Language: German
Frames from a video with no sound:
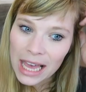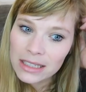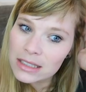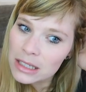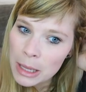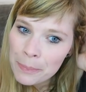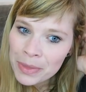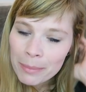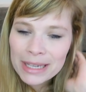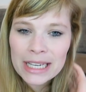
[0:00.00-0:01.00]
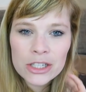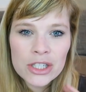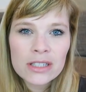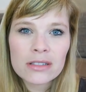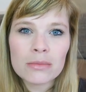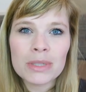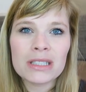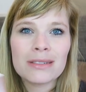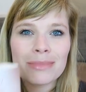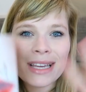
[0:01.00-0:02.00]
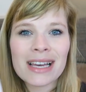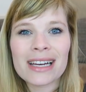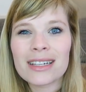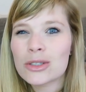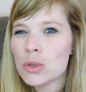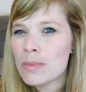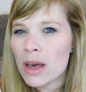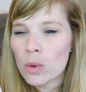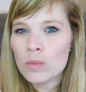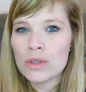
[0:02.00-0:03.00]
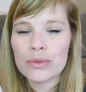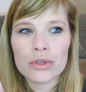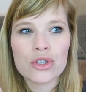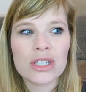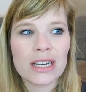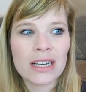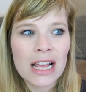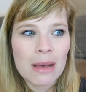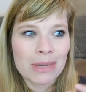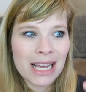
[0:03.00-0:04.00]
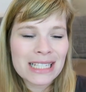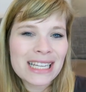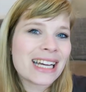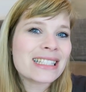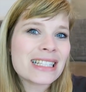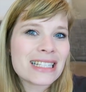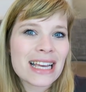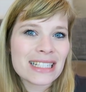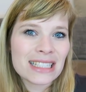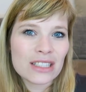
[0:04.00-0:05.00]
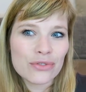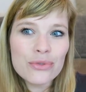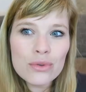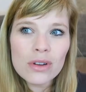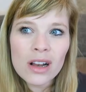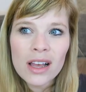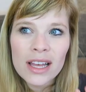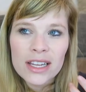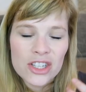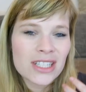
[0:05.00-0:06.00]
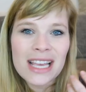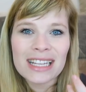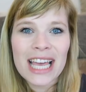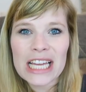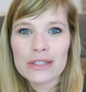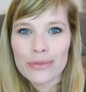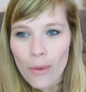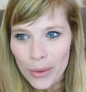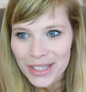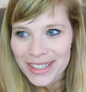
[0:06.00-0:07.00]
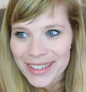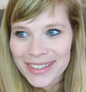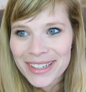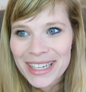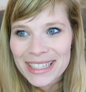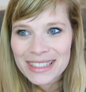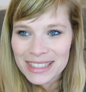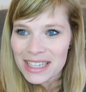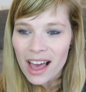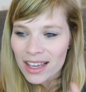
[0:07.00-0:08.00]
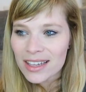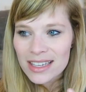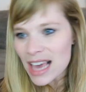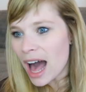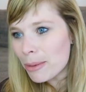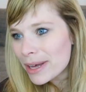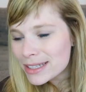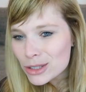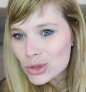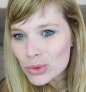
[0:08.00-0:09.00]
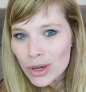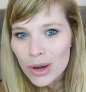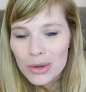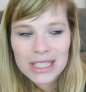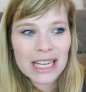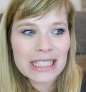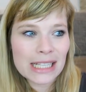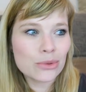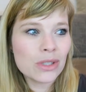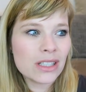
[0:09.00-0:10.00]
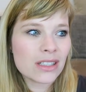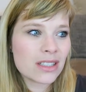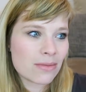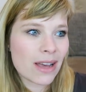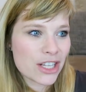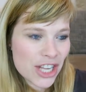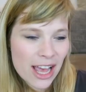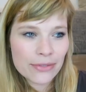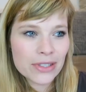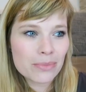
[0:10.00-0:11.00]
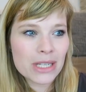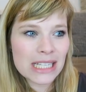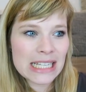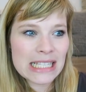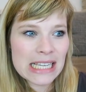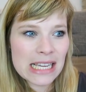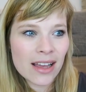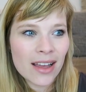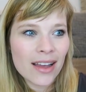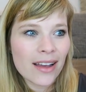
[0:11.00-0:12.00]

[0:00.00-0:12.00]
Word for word: gerne bei der Geschichte so ein bisschen mehr drumherum gewünscht, denn man hat die ganze Zeit das Gefühl, Jessie hat keine Freunde, die, die arbeitet nur und hat halt nur ihre zwei Chefs, mit denen sie